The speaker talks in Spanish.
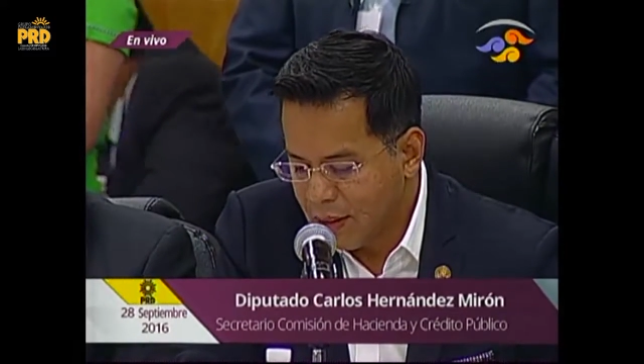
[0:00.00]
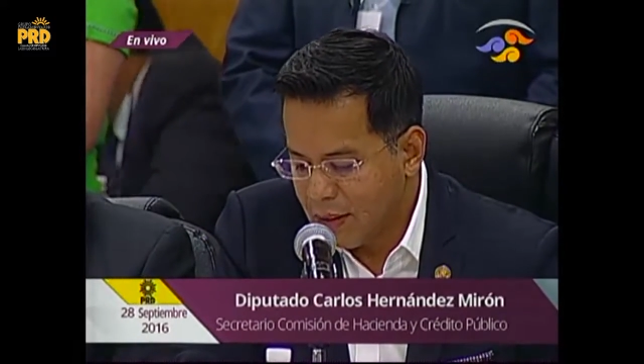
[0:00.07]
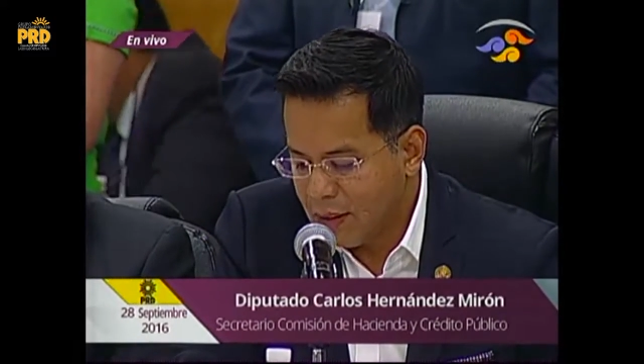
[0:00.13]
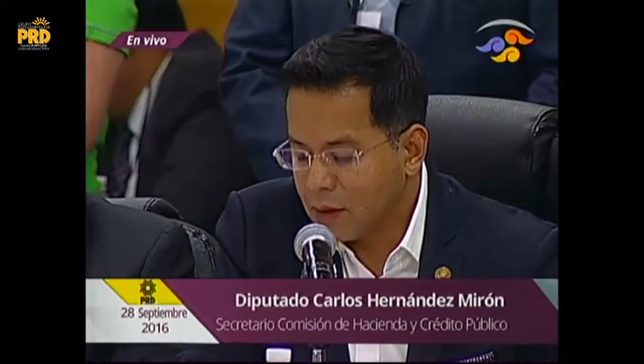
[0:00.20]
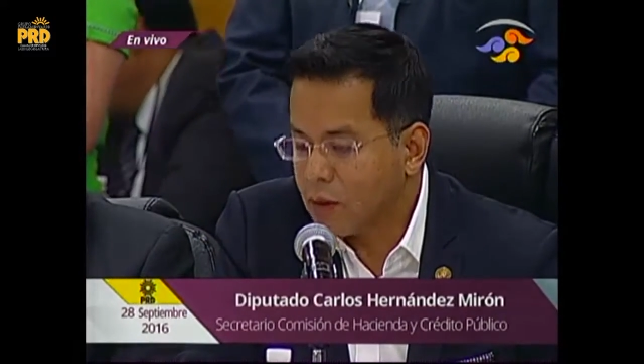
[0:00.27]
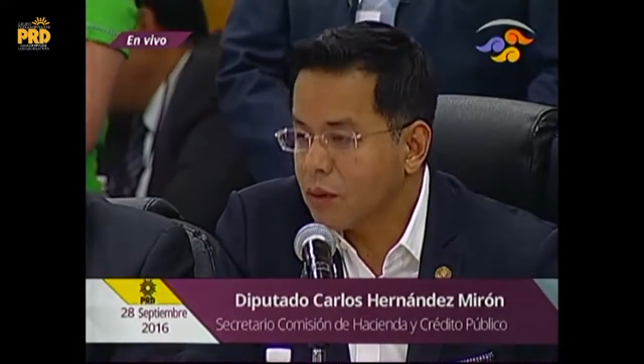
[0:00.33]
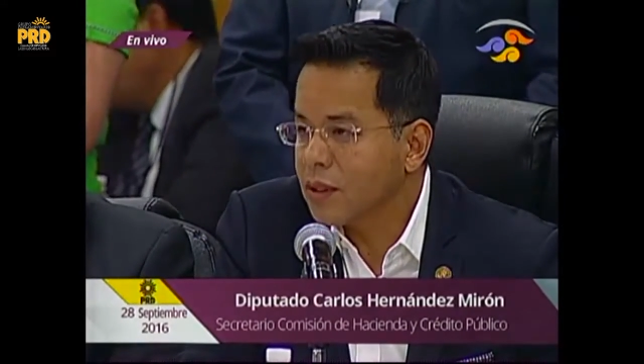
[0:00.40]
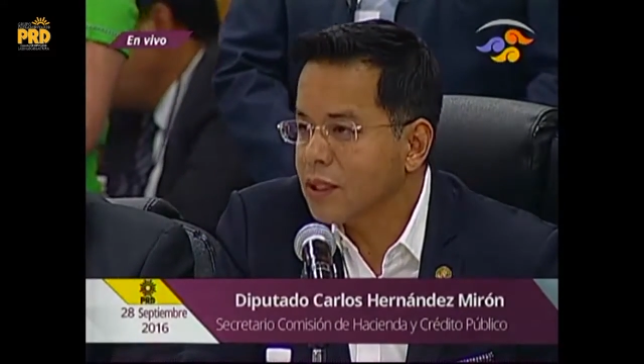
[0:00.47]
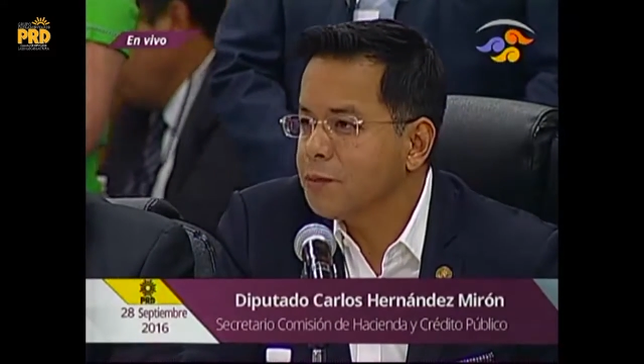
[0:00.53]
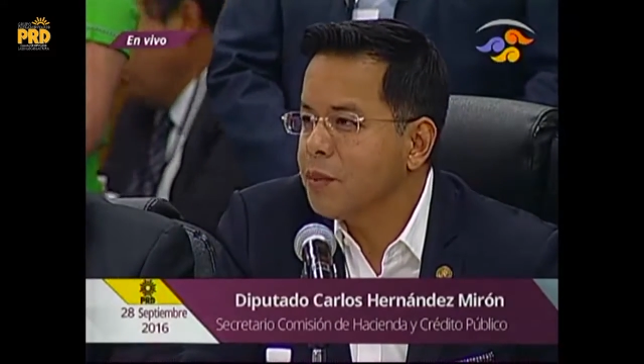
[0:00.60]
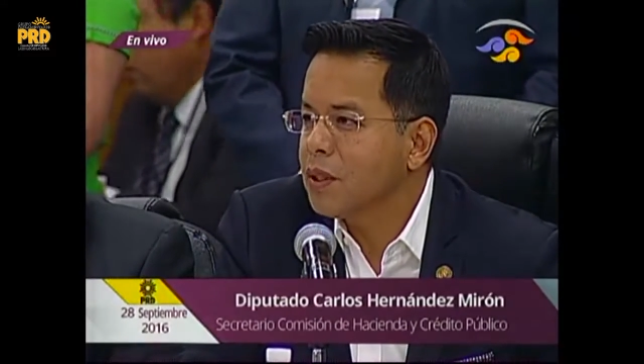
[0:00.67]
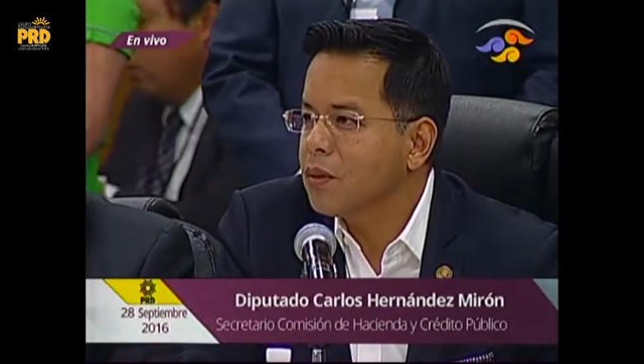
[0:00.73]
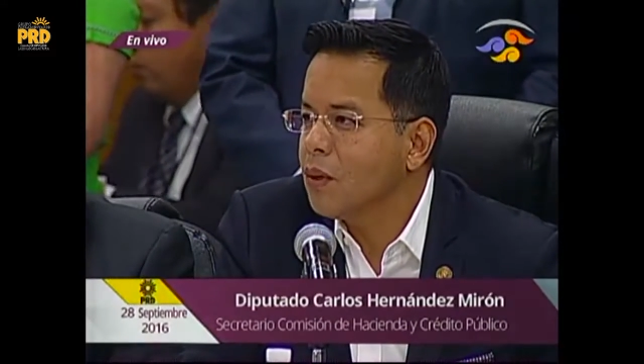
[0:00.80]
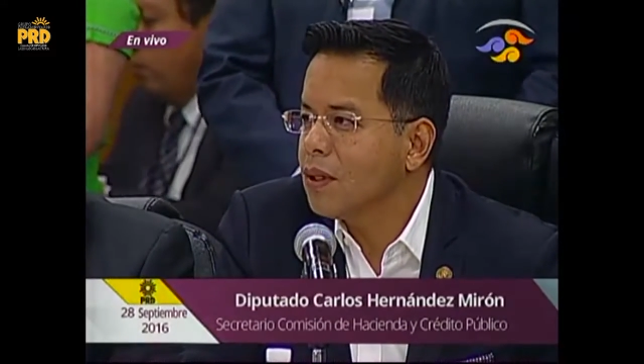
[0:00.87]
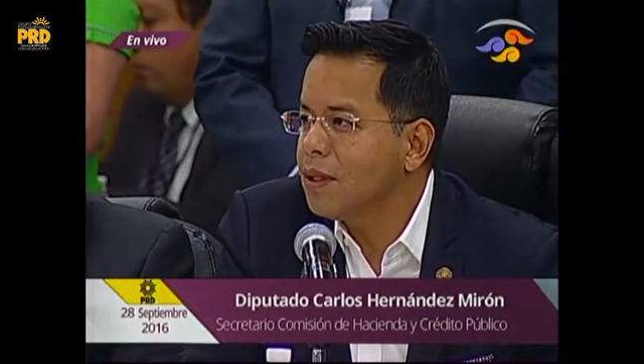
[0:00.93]
eh, con
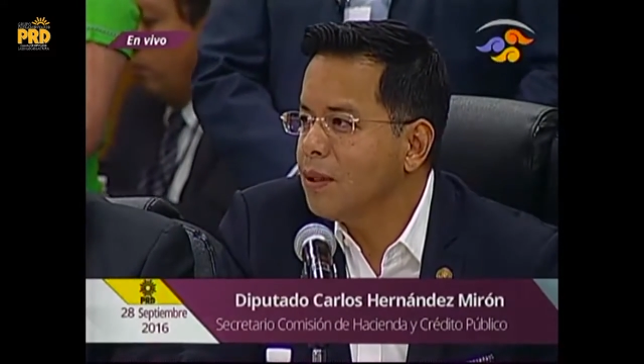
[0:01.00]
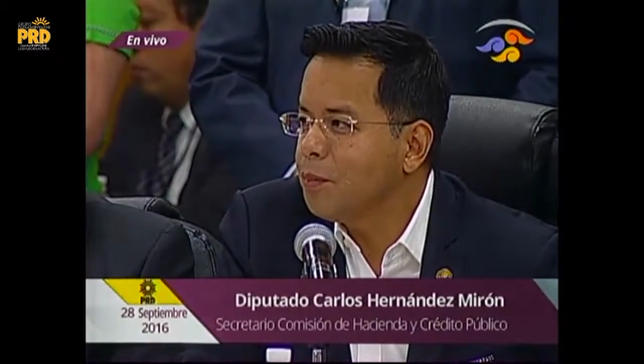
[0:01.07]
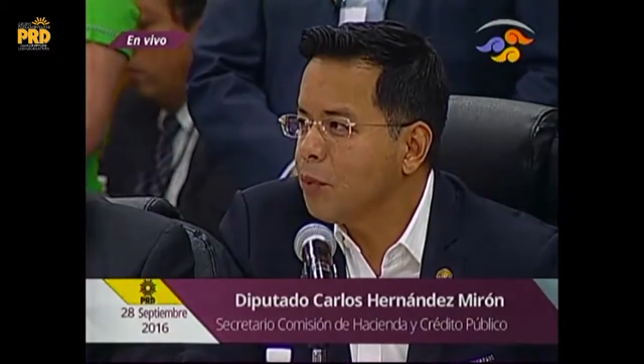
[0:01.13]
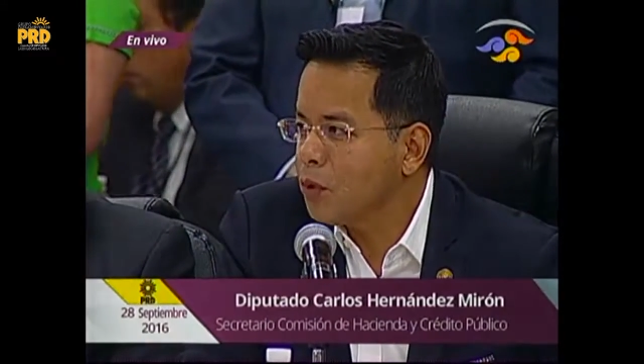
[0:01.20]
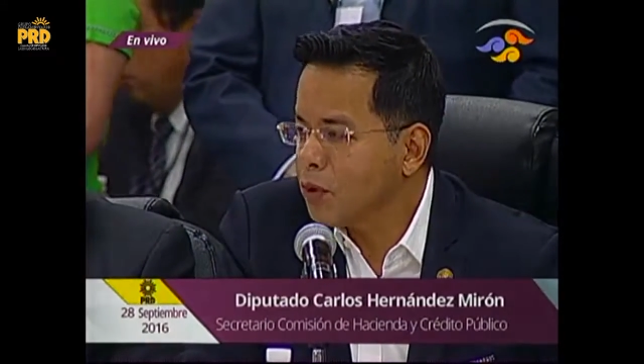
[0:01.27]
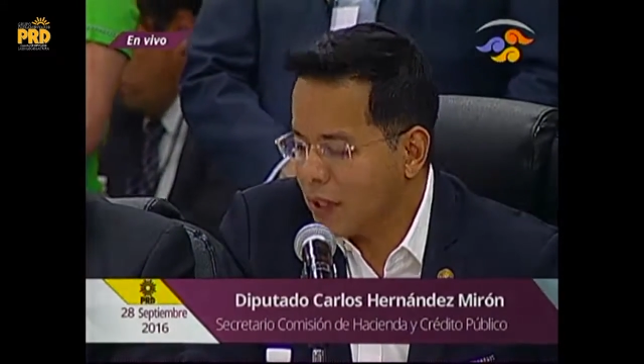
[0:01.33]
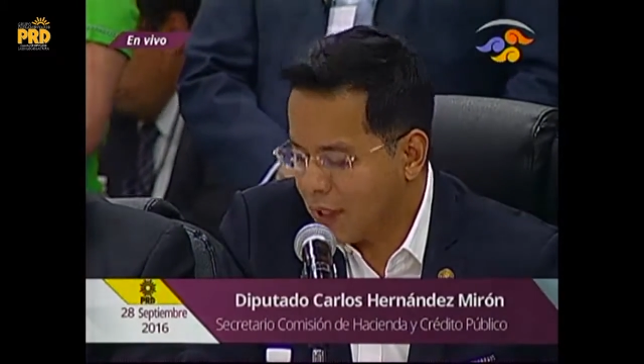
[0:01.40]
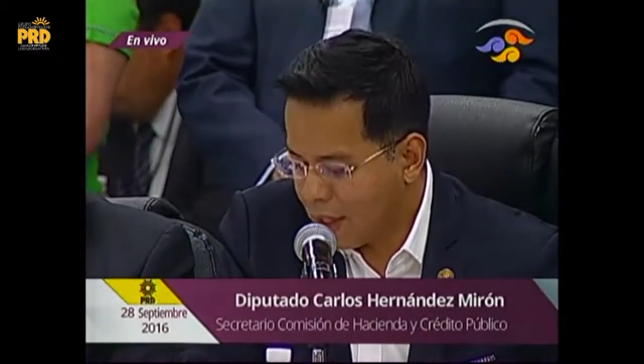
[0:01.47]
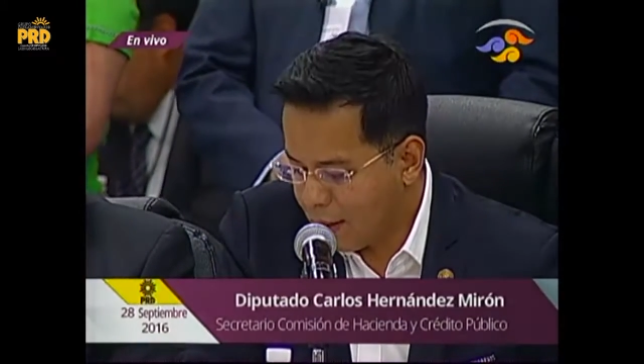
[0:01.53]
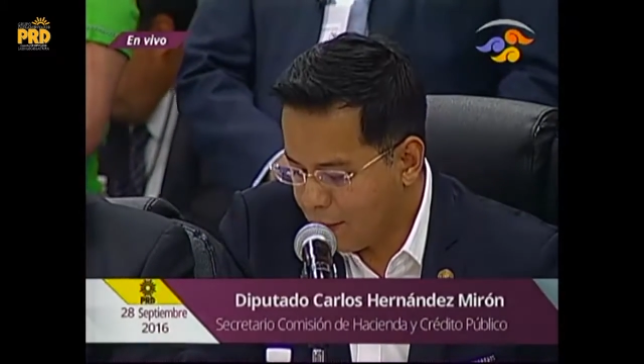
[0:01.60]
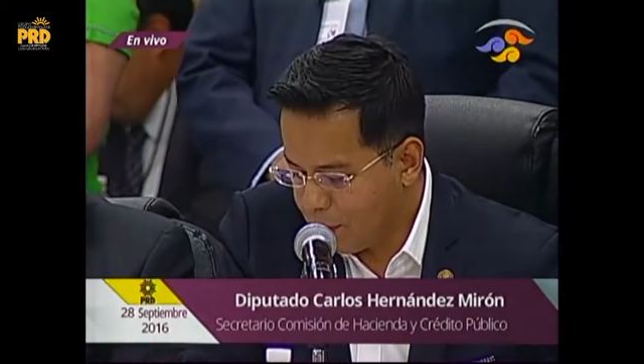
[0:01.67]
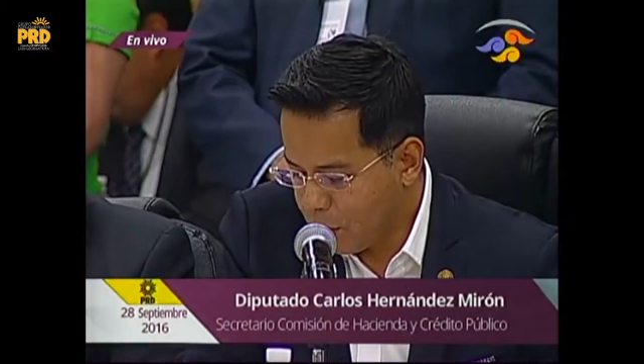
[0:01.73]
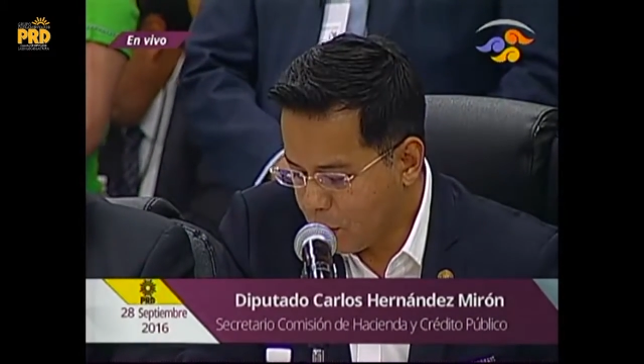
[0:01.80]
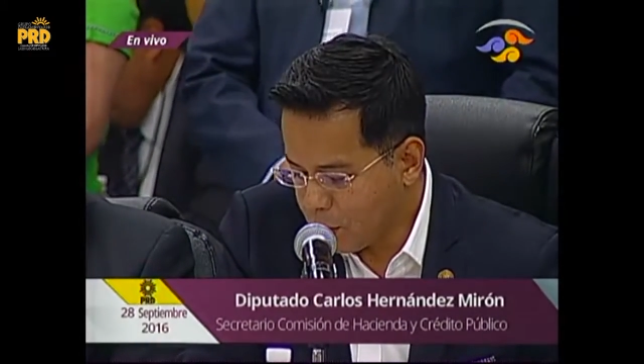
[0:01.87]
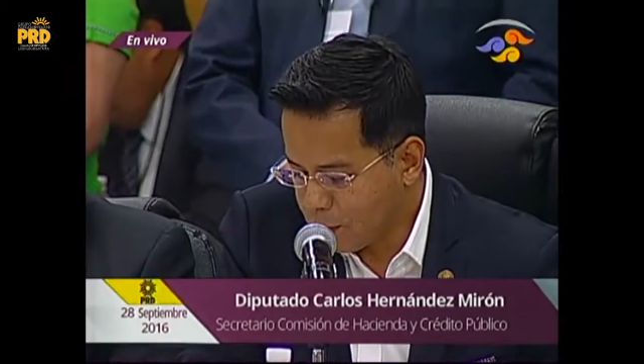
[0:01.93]
respecto al tipo de
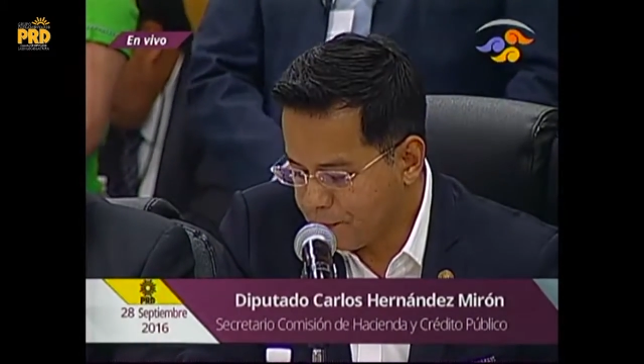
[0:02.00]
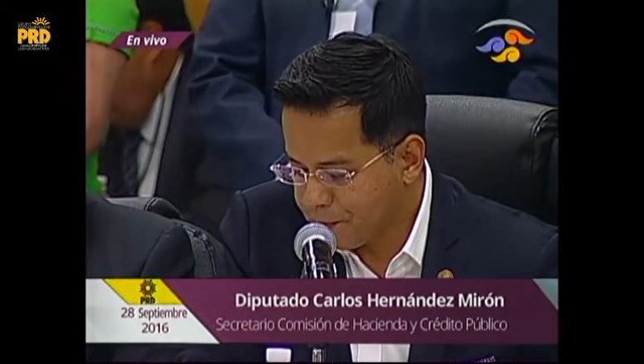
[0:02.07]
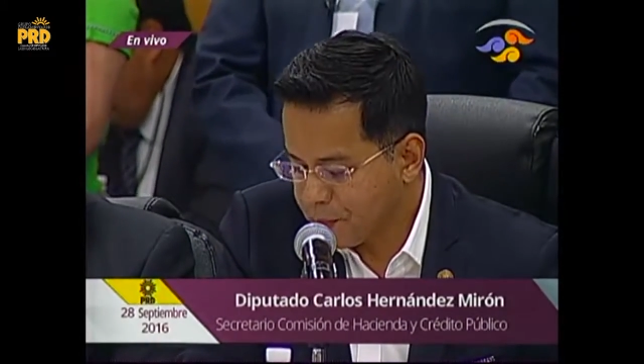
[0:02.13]
cambio.